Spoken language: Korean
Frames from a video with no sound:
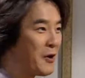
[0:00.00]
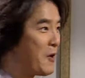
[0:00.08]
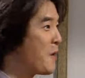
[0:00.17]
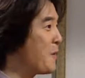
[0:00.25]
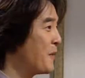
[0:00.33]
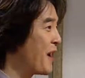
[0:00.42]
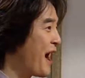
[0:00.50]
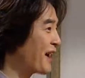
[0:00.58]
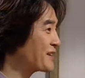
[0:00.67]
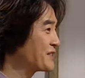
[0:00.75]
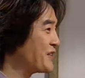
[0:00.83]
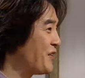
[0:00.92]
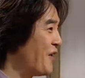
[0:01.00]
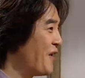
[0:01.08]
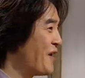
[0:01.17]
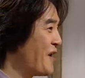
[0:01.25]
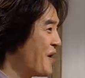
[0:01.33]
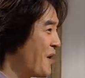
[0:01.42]
그럼 알았어.
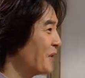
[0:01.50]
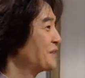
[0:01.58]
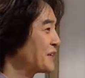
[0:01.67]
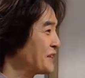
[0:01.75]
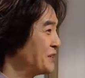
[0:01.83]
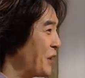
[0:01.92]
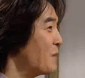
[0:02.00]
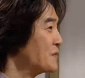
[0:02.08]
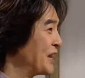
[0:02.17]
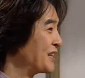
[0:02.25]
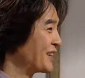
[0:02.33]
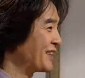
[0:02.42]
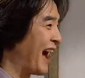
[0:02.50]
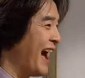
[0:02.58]
어쨌든 너무 잘